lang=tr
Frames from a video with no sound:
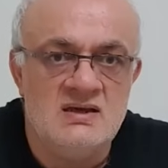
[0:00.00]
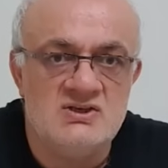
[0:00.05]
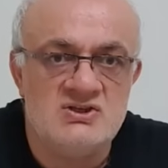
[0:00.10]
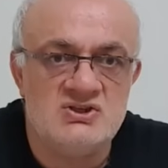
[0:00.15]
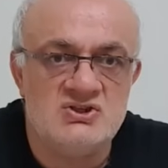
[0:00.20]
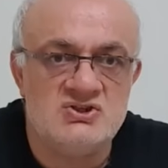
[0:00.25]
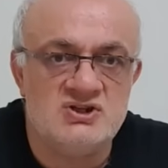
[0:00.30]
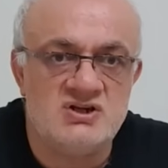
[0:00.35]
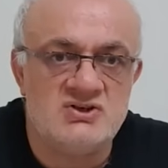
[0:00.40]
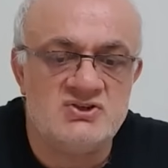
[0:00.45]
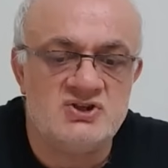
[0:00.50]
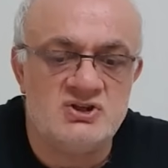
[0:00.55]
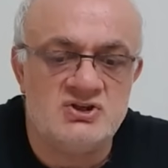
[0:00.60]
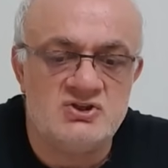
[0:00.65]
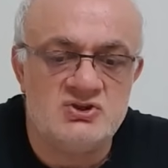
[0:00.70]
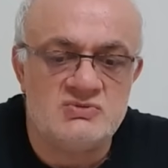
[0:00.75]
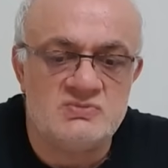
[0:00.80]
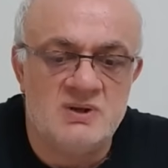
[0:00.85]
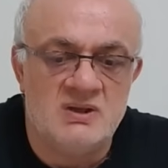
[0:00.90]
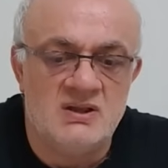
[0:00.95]
sıcak
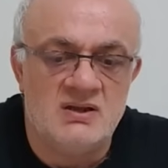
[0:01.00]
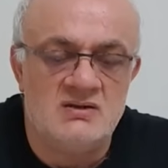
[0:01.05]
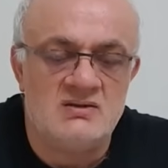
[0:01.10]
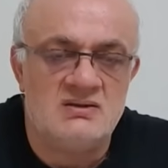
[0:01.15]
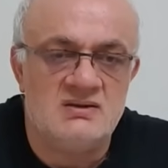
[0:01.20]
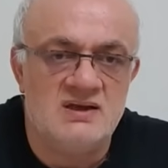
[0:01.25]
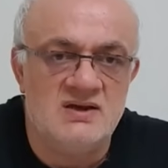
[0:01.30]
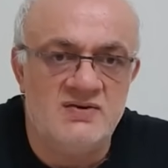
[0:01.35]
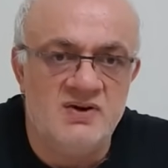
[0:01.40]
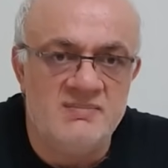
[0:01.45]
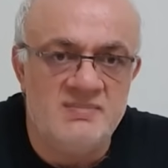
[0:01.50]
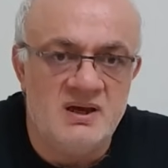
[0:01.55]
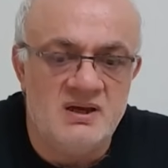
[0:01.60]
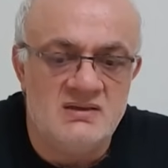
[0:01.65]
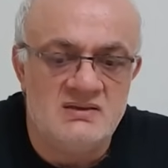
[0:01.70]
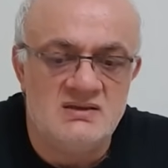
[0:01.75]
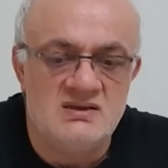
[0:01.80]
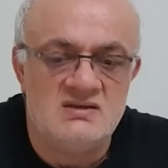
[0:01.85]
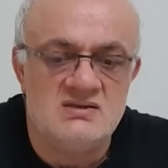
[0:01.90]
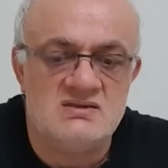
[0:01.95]
çatışmaların devam
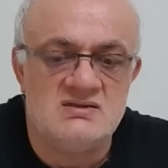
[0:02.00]
ettiği